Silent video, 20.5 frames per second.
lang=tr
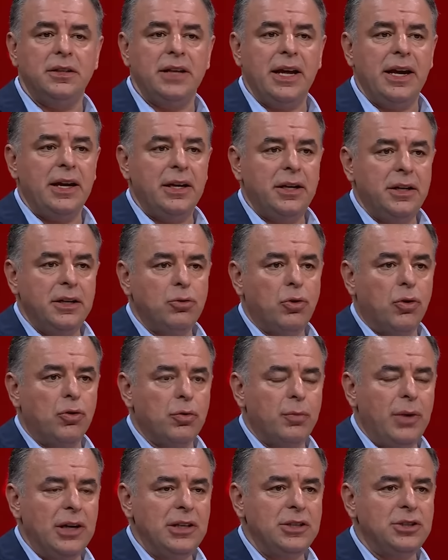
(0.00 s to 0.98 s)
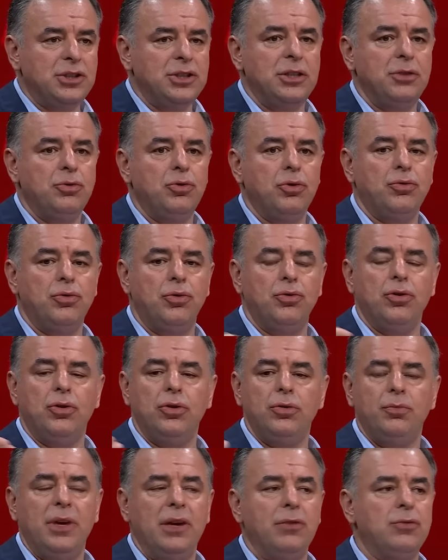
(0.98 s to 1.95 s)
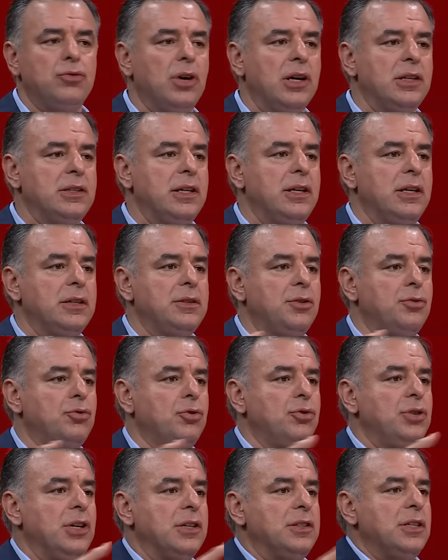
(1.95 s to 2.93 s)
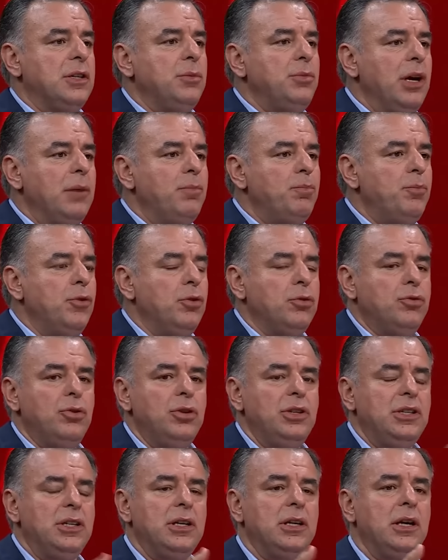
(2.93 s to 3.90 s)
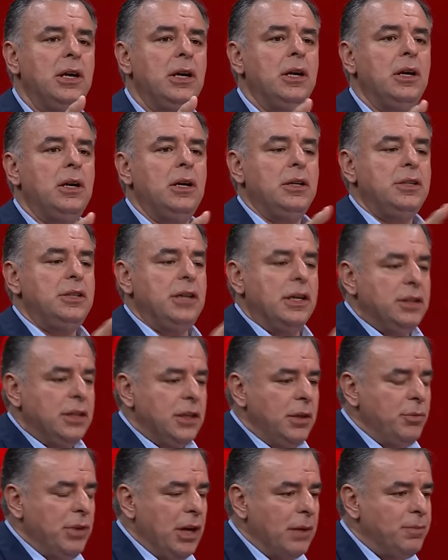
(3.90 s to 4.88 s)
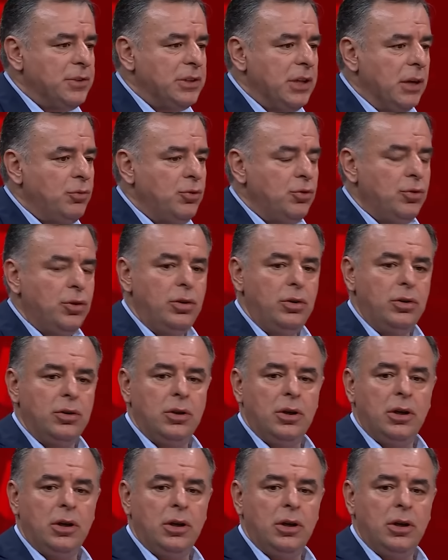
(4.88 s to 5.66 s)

değerini korumak için götürüyor mevduata yatırıyor yatırım yapmıyor diyor ki Yatırım yapsam diyor